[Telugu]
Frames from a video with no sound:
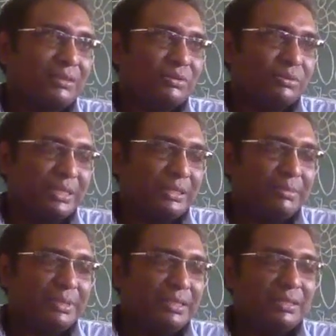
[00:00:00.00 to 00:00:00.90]
నువ్వు పదే
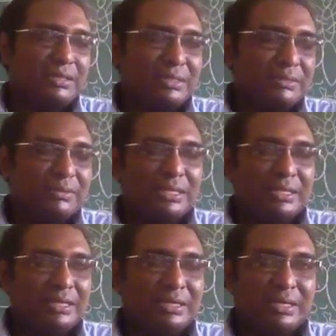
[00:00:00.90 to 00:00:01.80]
పదే దాన్ని
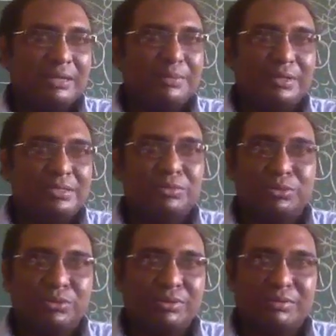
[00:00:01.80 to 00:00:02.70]
చదివితేనే కానీ ఎంటమాలజీ
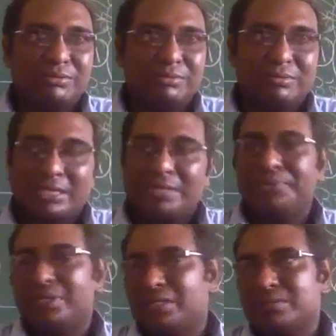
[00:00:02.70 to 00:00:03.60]
గుర్తుండదు
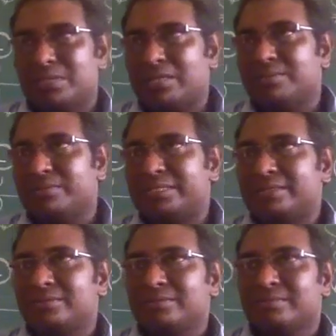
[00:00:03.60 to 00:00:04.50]
సైంటిఫిక్ నేమ్స్ చాలా ఉంటాయి
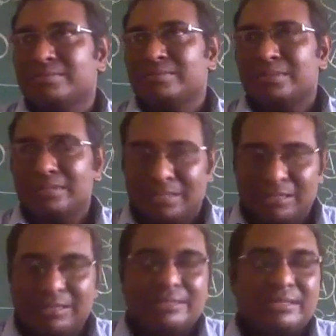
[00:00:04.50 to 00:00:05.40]

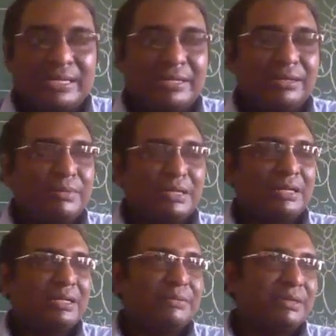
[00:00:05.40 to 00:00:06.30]
సడన్గా గా
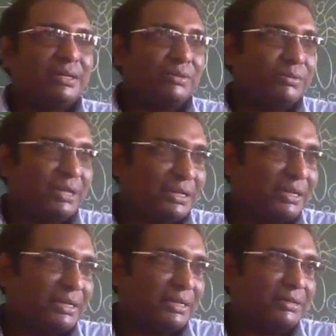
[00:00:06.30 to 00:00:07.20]
మాట్లాడేమంటే ఎవరు
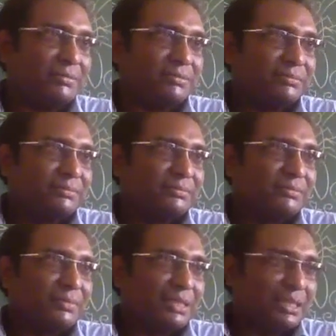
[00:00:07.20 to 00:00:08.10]
మాట్లాడేయలేరు
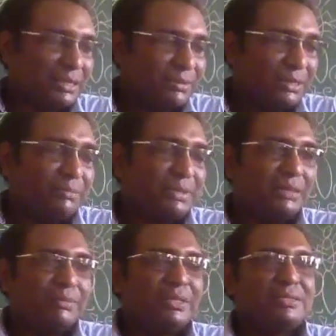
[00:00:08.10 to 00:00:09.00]
దాన్ని మళ్ళీ
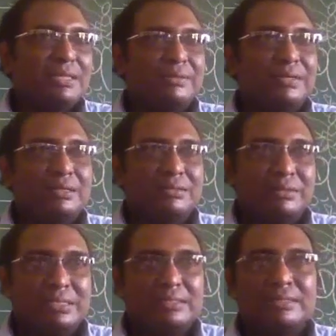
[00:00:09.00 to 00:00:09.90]
పదే పదే చదవాలి
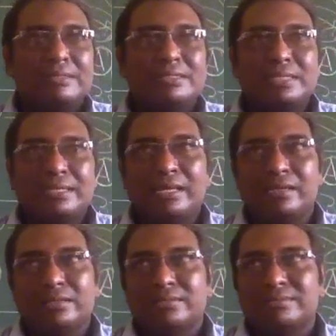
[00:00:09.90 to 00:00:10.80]
డిస్కషన్ చేయాలి